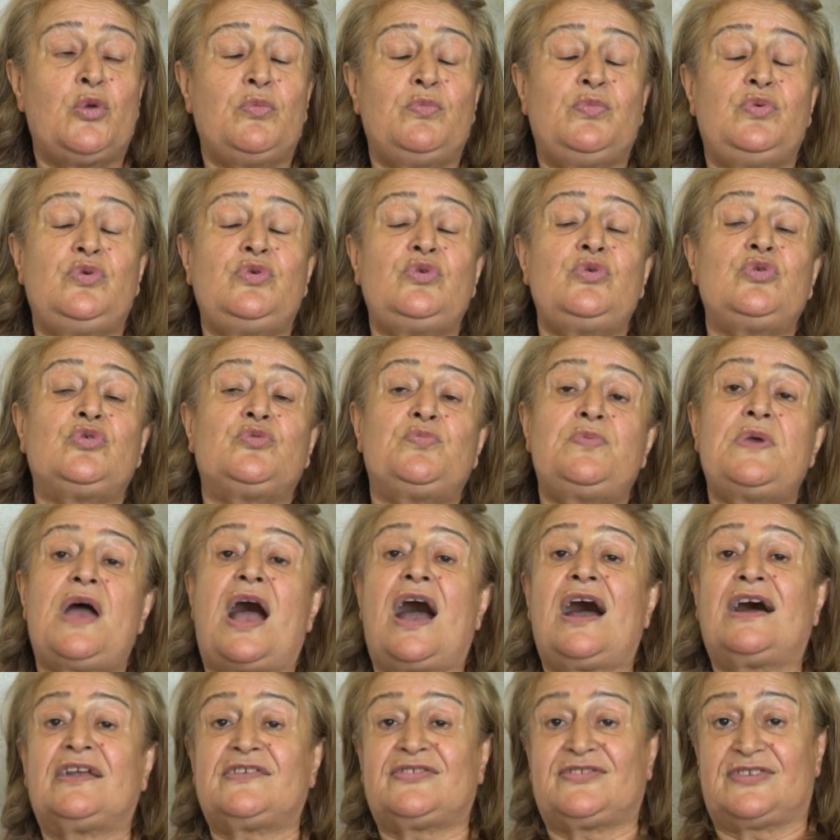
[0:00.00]
büyük
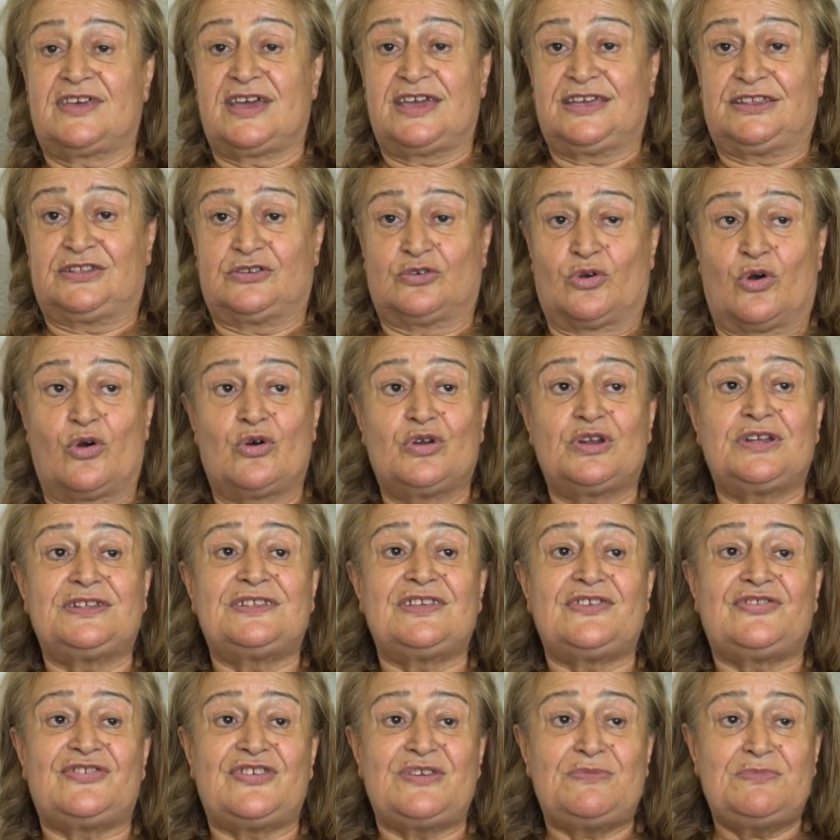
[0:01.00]
bir arsaydı.
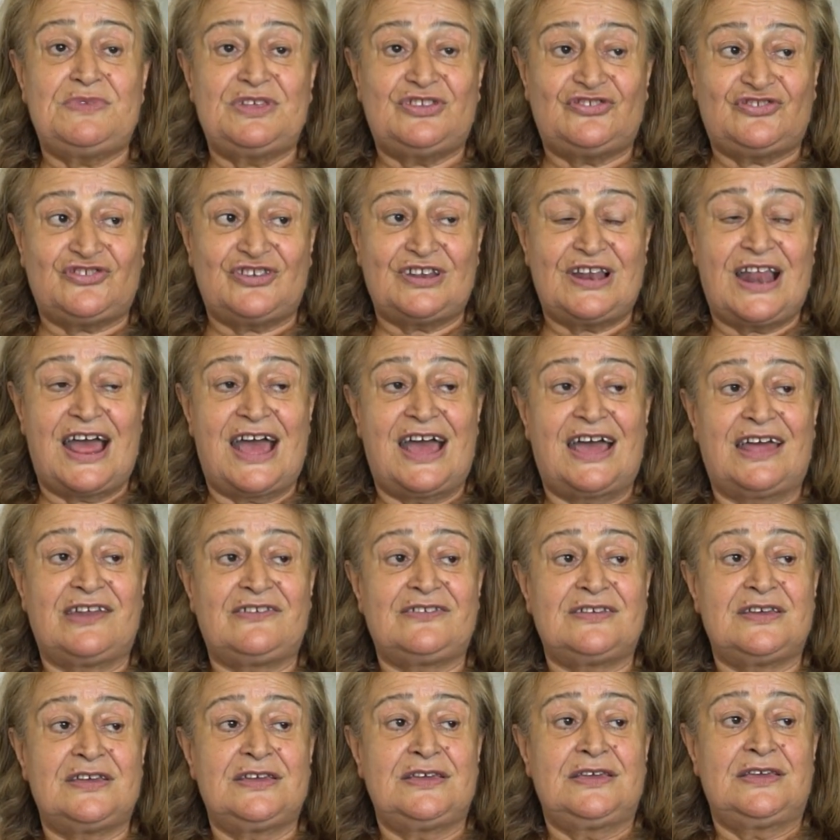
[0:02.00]
Orada simitçiler,
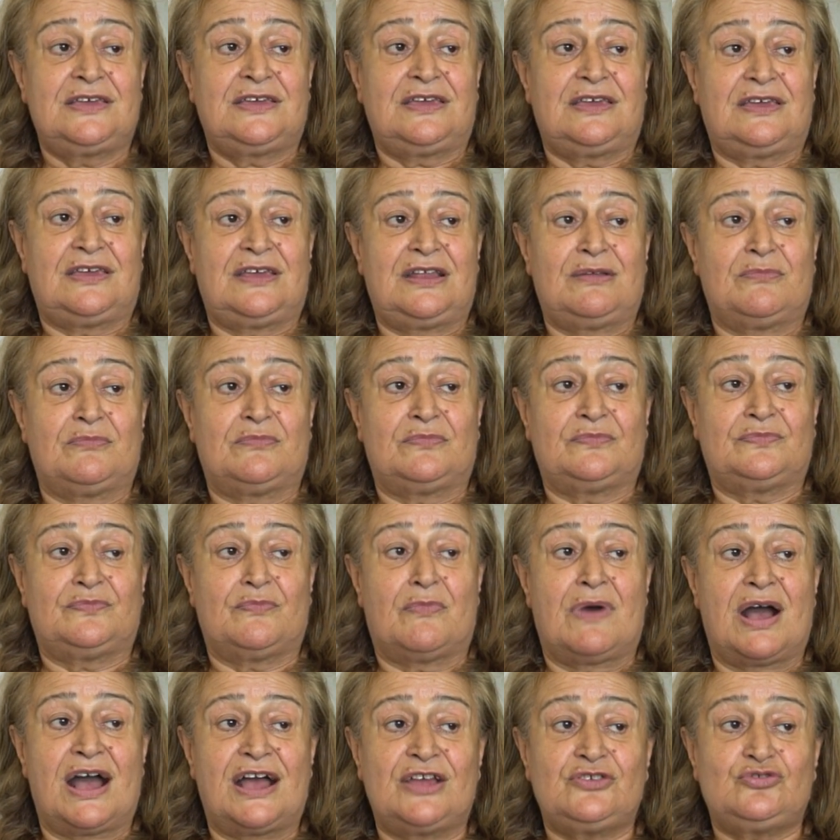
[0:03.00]

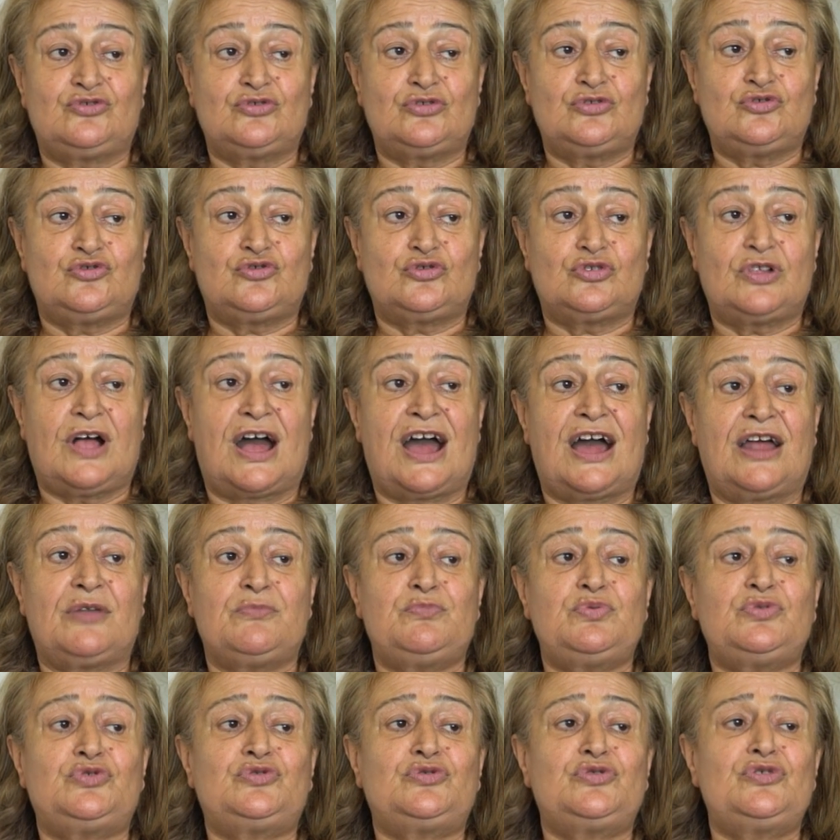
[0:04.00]

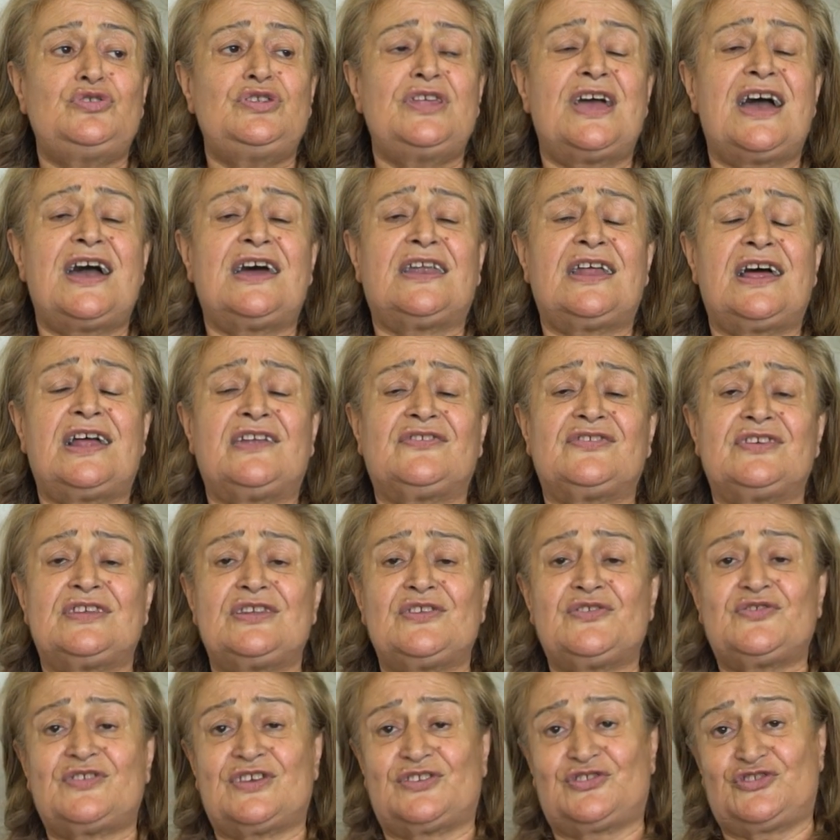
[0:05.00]
macuncular, bütün ne
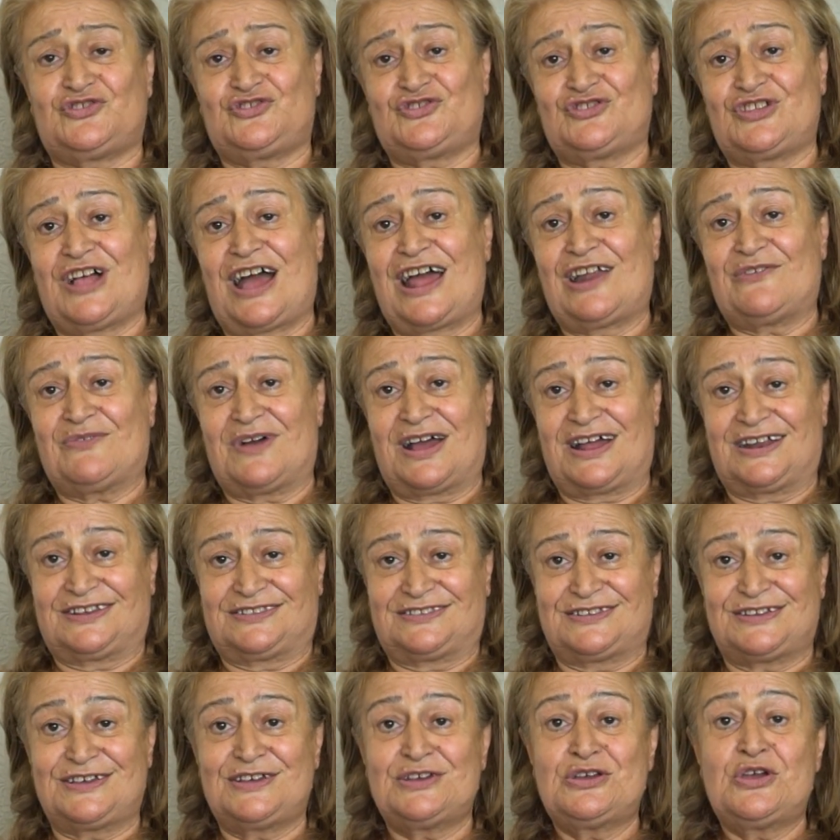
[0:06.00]
ararsanız satıcılar
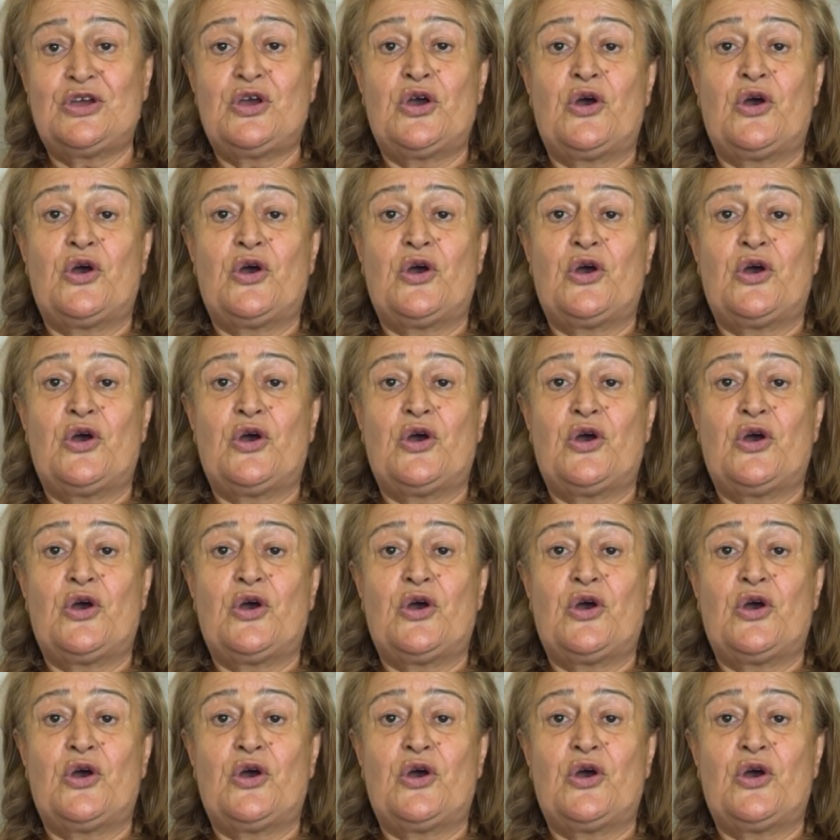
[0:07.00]
vardı.